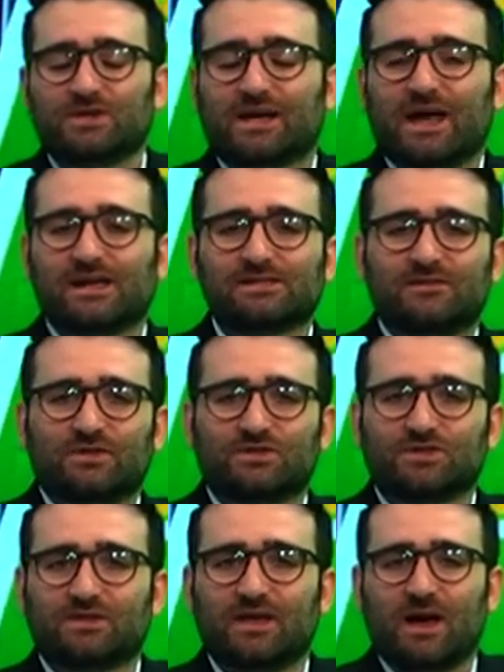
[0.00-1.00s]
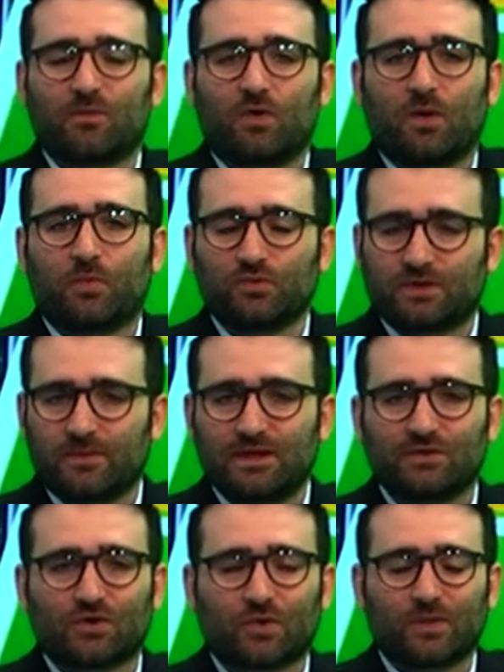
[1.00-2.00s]
a casa invece diamo
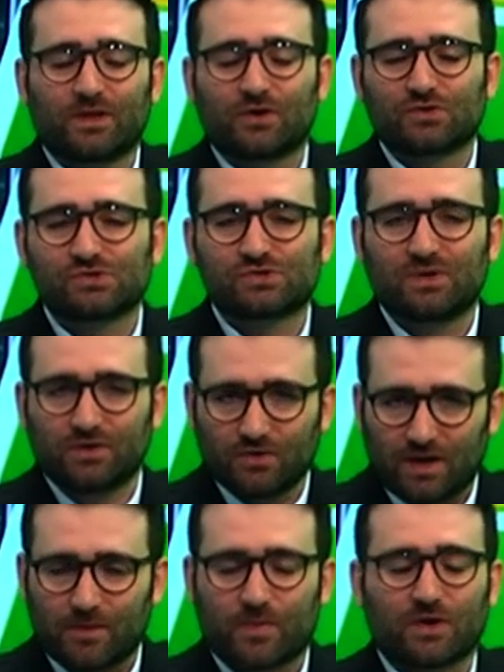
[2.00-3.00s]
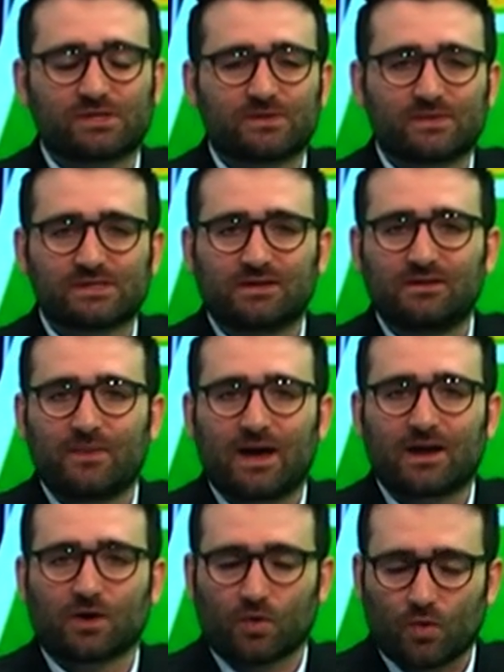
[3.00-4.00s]
appuntamento come di consueto alla prossima
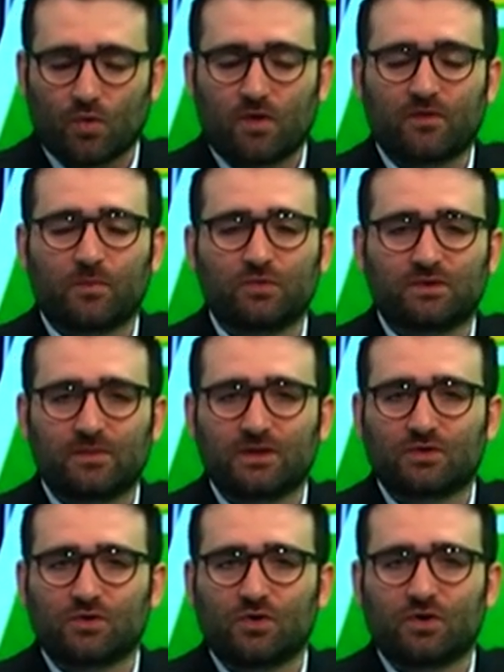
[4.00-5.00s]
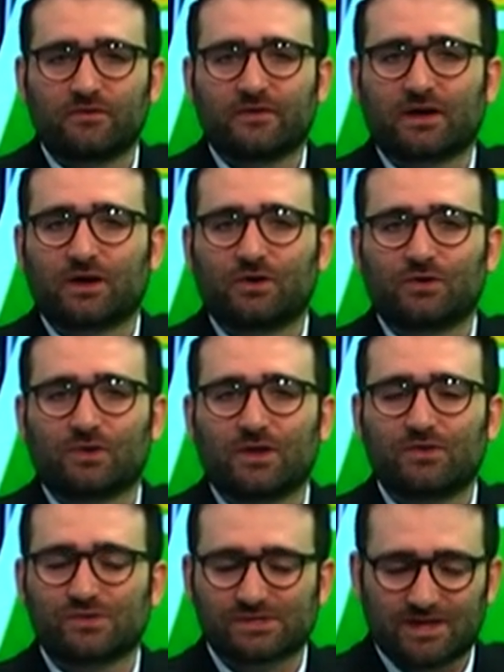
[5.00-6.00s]
settimana con un nuovo appuntamento con Confagricoltura News.